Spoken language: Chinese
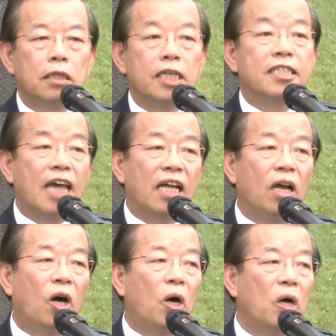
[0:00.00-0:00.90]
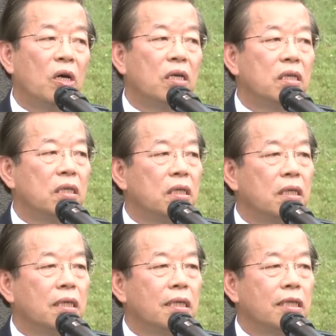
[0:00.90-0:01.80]
警察吼
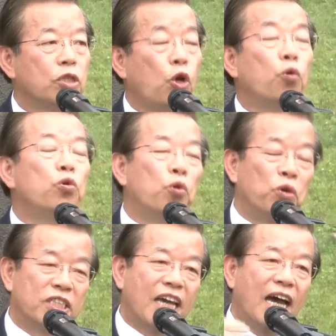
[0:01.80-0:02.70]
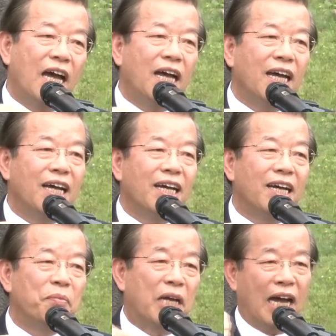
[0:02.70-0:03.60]
冲入我家。
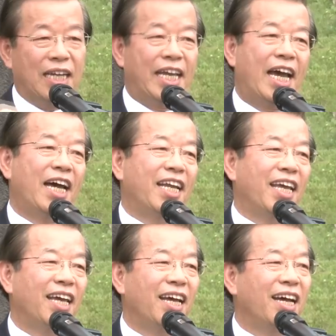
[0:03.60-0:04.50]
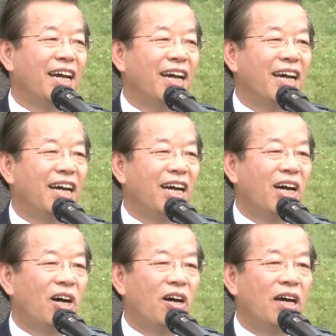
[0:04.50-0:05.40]
要甲我掠呢，
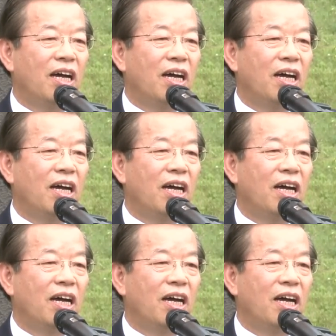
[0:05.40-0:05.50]
哦，